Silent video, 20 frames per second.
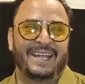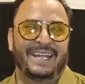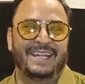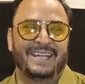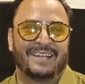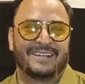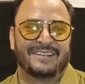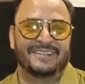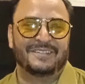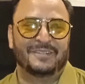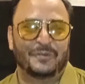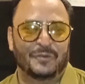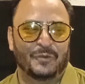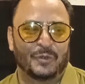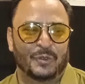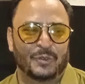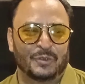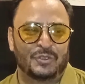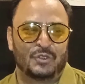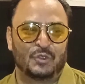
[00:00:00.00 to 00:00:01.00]
एक वो
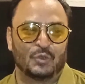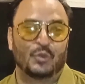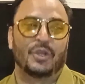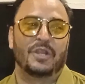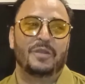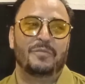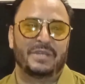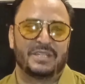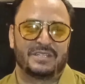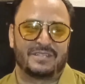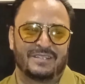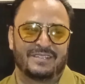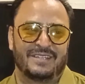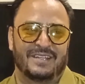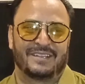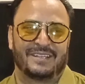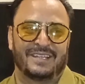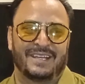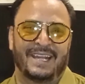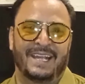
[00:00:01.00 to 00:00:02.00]
चूरन बेचा
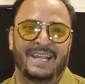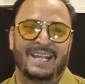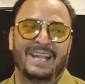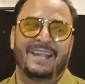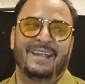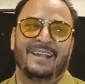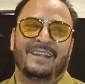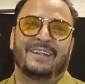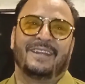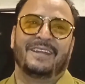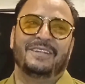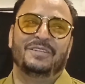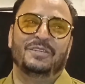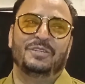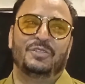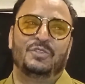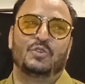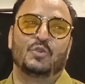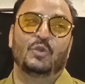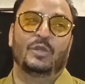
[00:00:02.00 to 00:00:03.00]
जाता है कि जी
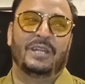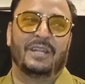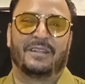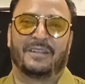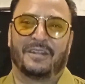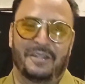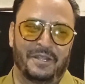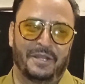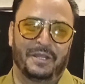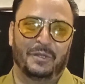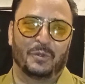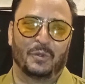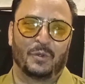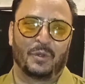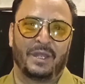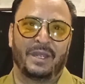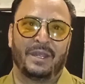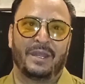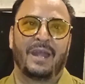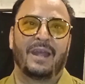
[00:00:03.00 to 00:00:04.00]
चूल्हे ठंडे हो
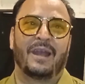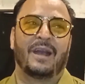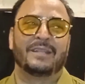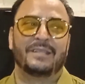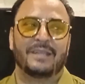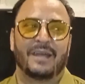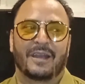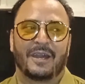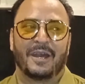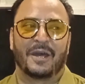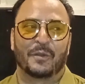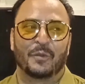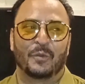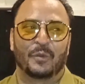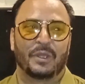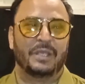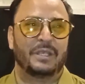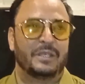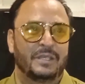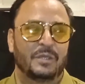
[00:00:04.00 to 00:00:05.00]
गए अदाकारों
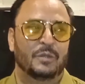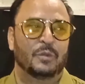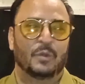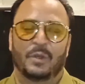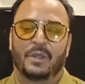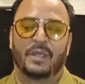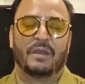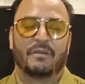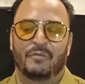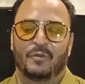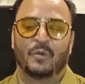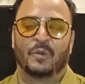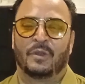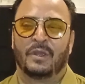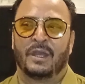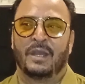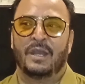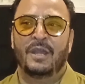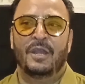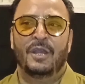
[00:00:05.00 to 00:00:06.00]
के ये हो गया वो हो
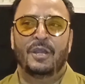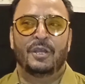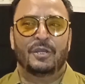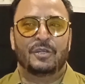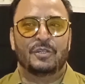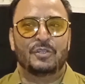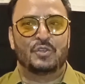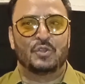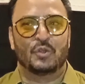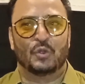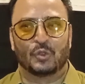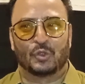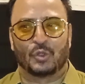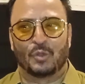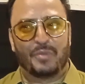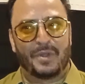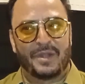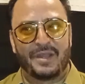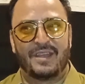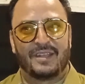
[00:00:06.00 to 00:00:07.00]
गया जो तो
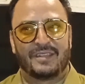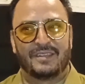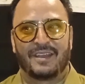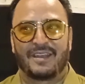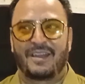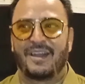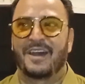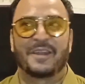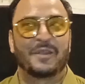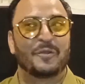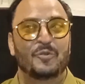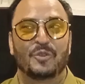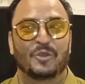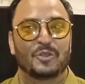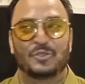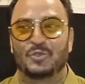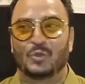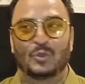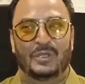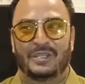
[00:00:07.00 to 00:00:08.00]
बड़े अदाकार हैं
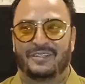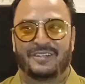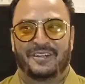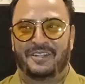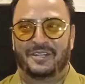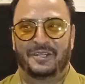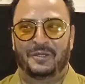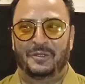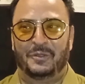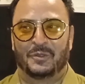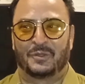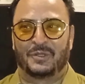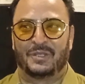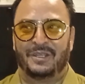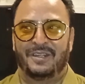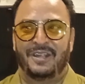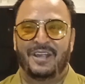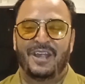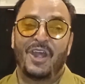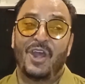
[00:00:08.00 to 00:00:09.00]
उनके चूल्हे ठंडे नहीं
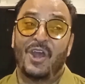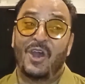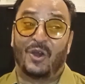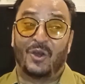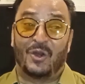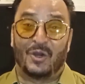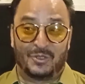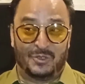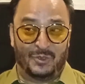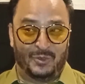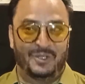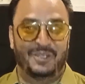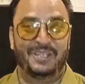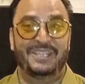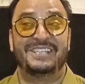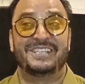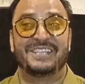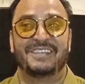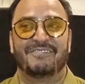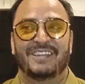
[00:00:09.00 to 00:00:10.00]
होते और जो
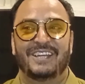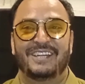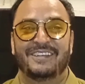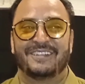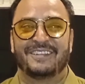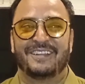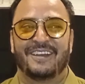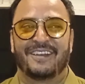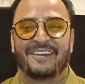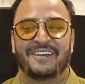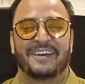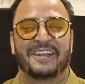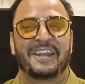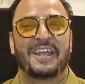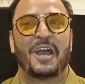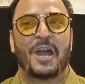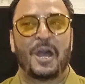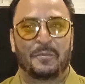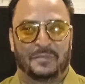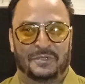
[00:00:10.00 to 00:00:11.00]
नीचे वाले अदाकार हैं
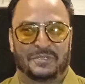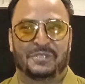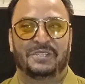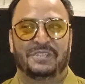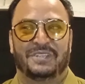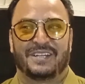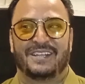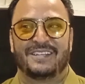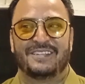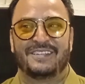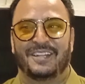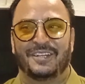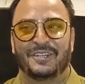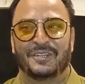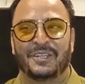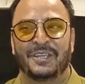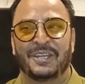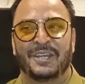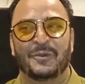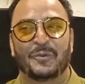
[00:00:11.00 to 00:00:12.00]
आप अच्छी तरह
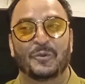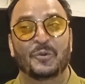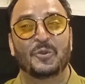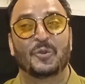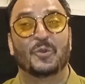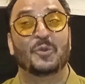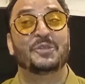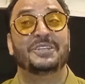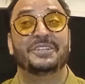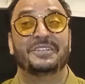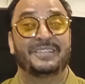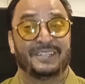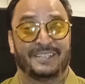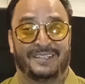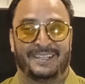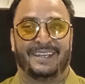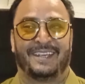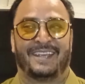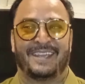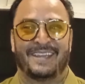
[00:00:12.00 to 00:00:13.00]
जानते हैं उनको ये
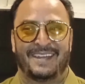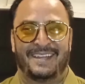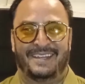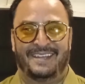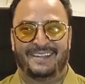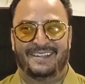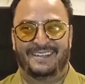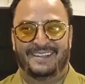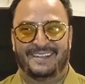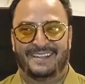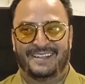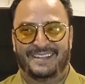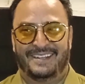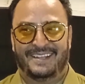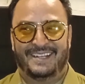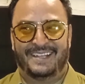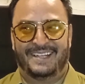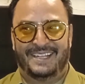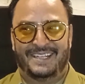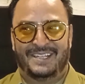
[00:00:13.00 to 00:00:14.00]
देते क्या हैं
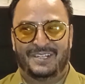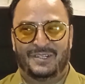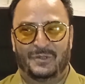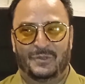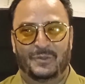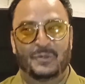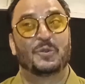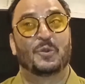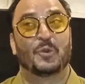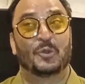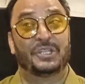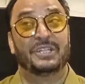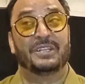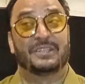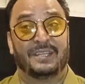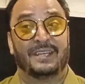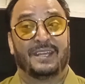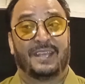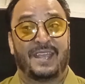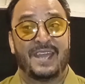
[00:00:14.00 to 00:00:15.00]
उनको
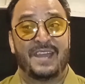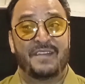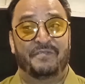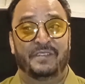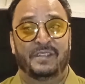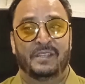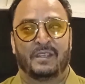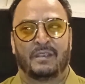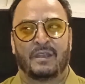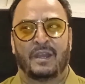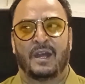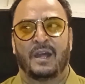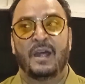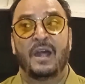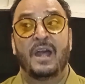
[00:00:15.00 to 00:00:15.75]
देते क्या हैं वीक का